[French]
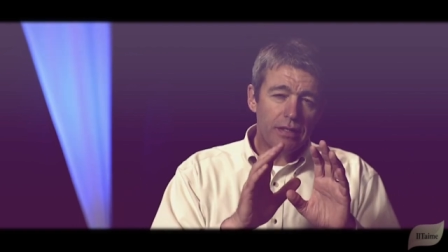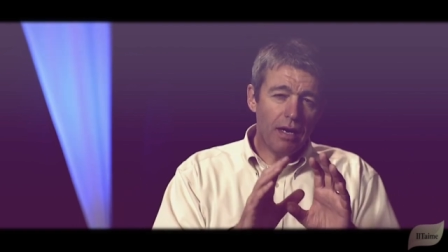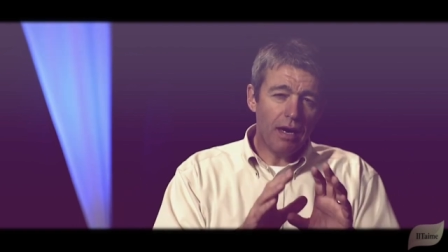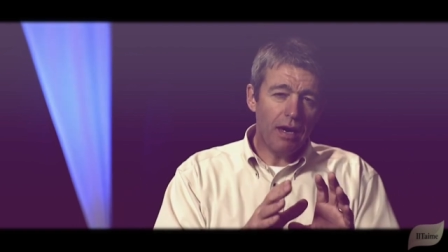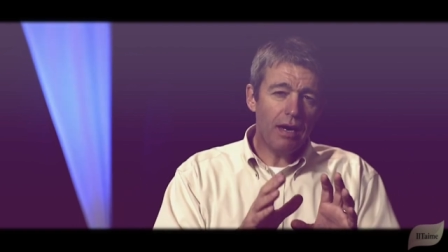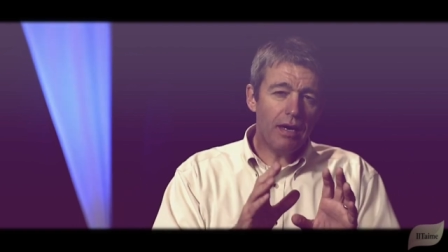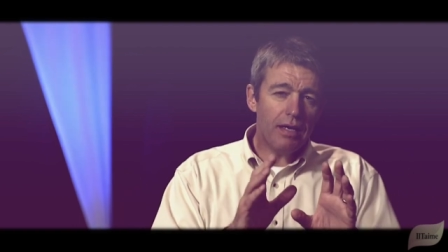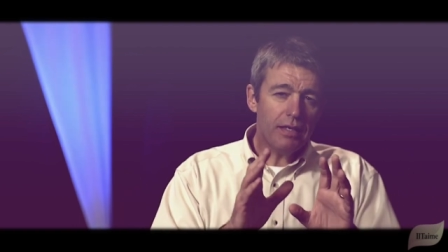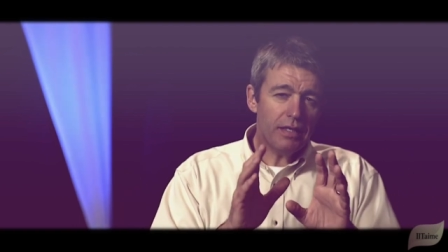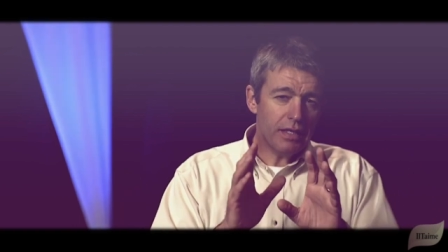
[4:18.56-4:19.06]

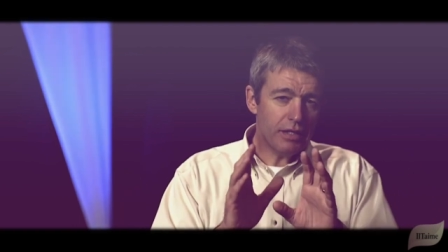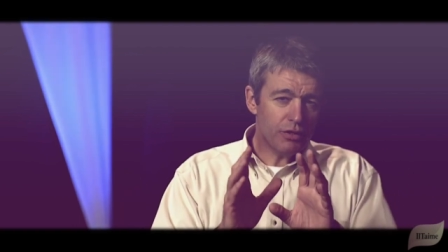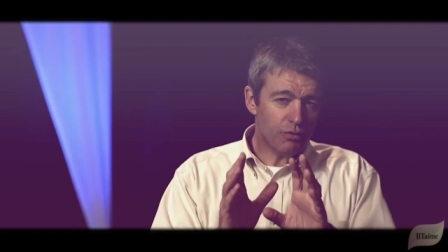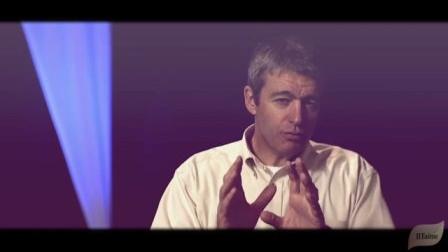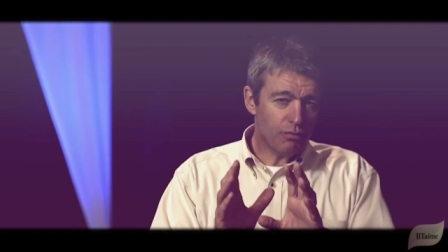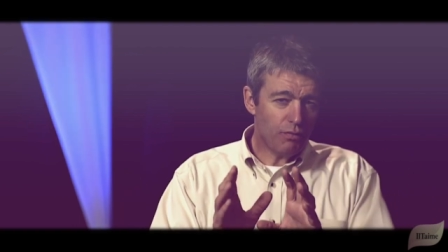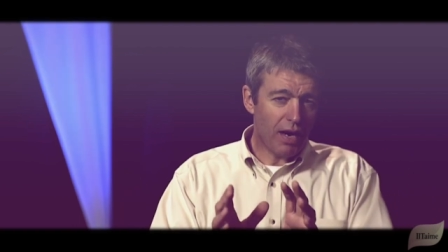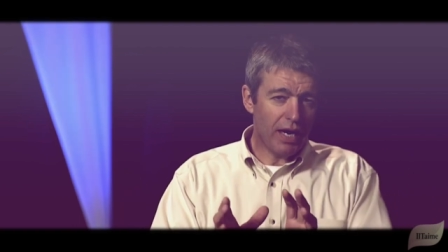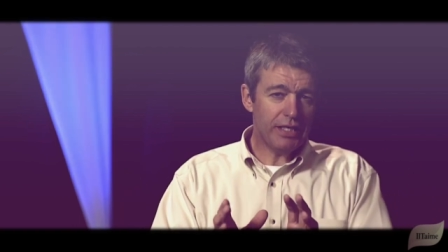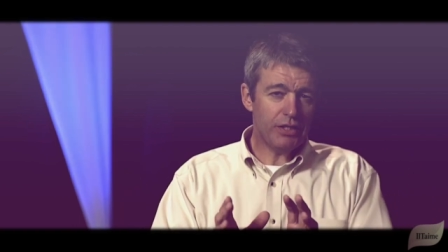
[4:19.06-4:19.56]
Vous
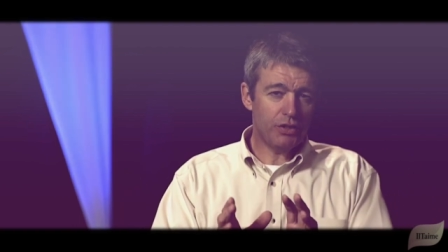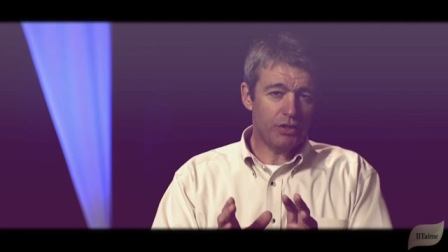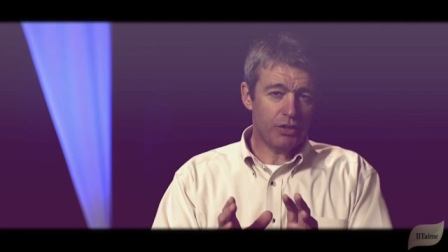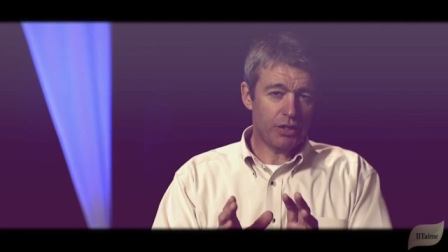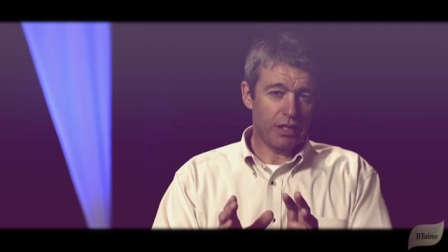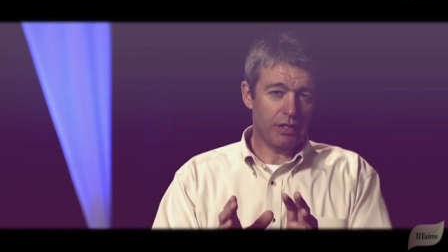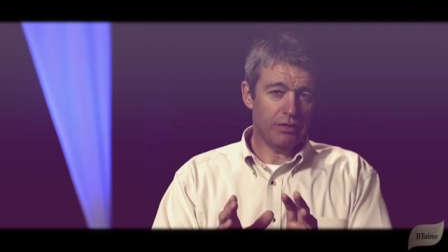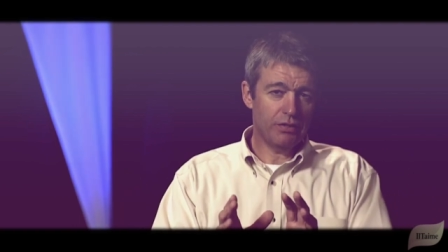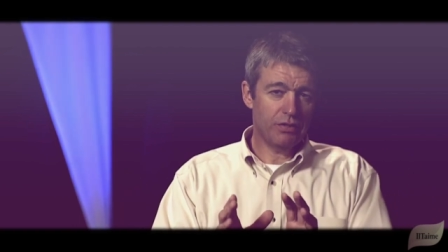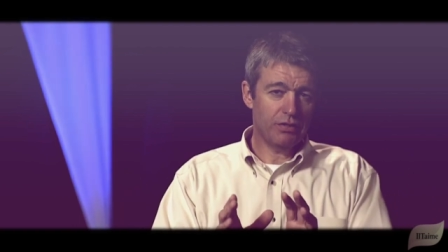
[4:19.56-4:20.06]
voyez,
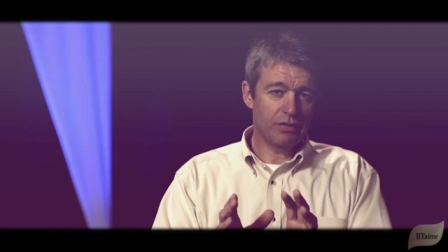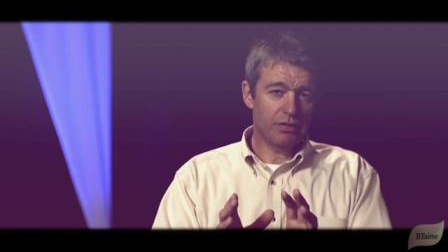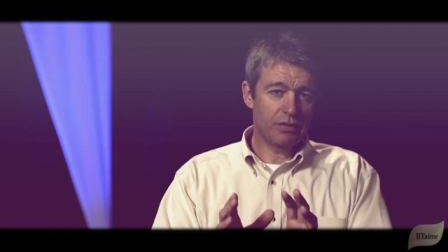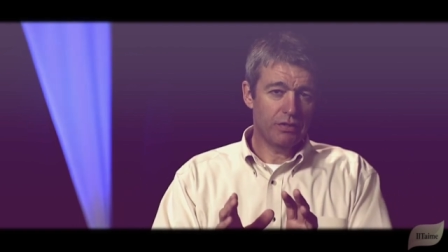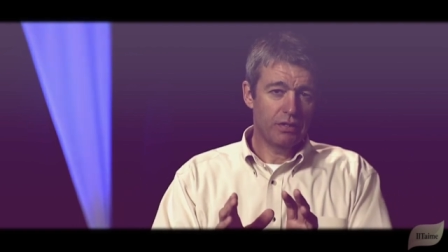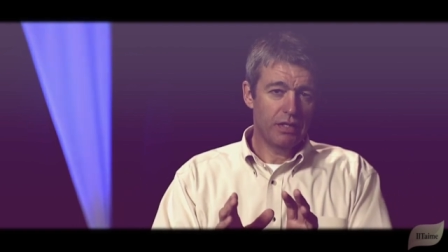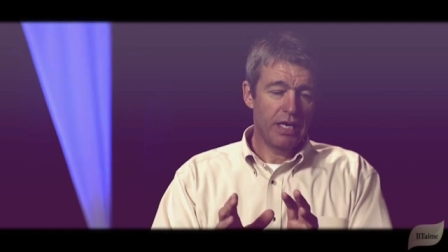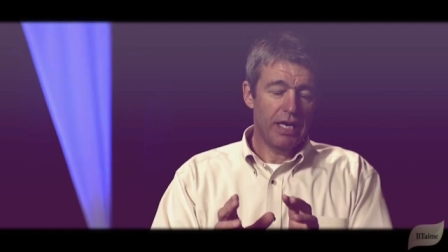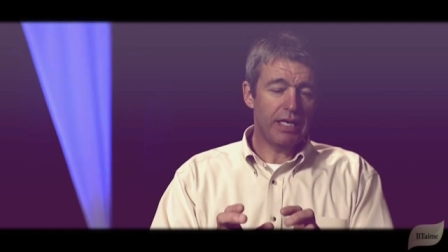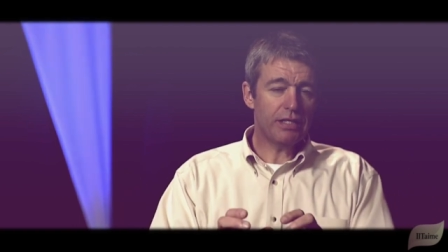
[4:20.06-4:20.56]
Dieu est
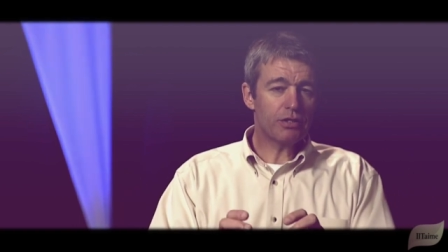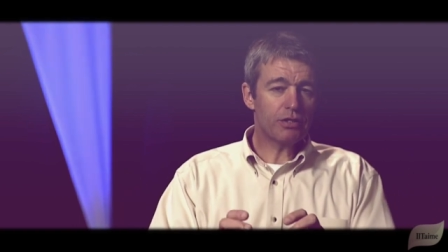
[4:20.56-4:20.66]
juste.